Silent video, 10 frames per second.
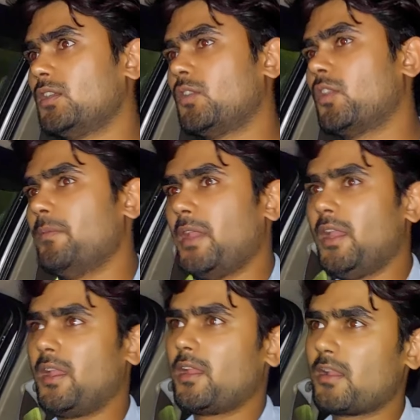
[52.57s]
क्योंकि
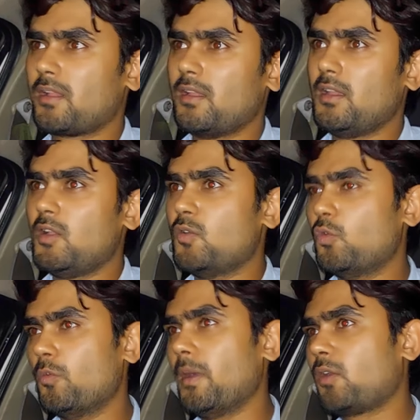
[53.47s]
मैं
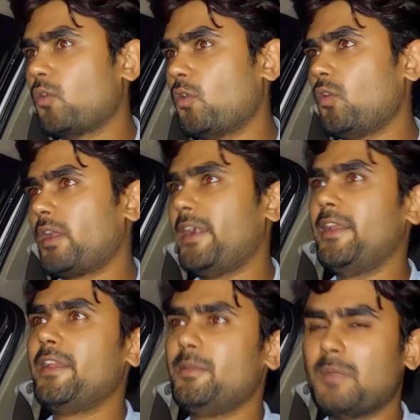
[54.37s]
ऊबर गो
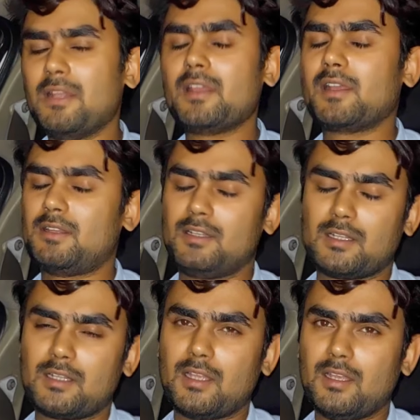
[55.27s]
कैटेगरी बंद कर
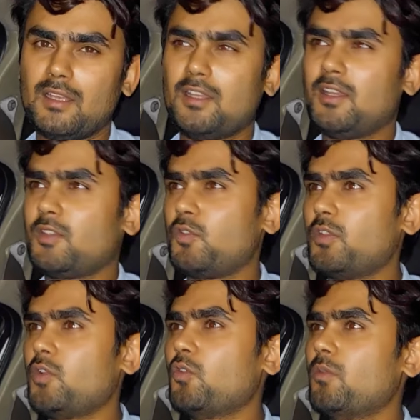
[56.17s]
देता था
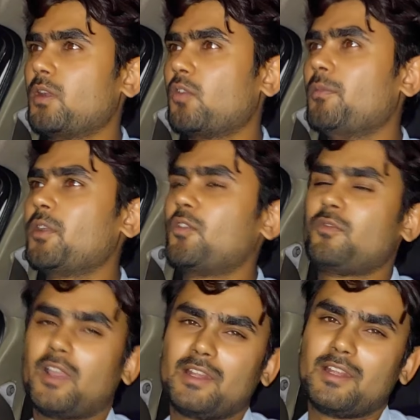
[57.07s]
क्योंकि ऊबर गो में कोई
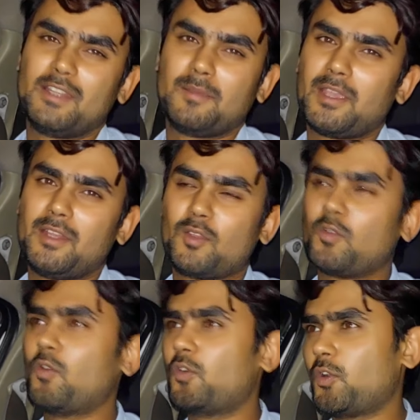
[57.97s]
फ़ायदा नहीं है भाई देखो
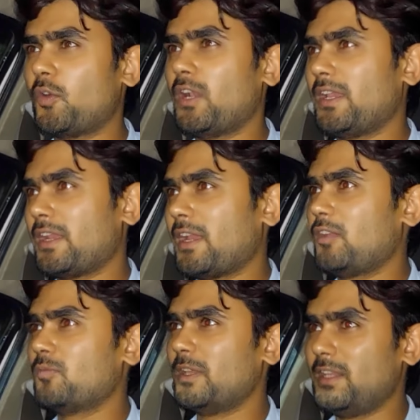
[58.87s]
ऑटो वाला किराया
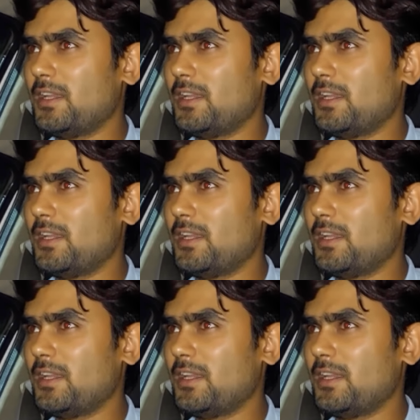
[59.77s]
तुम्हें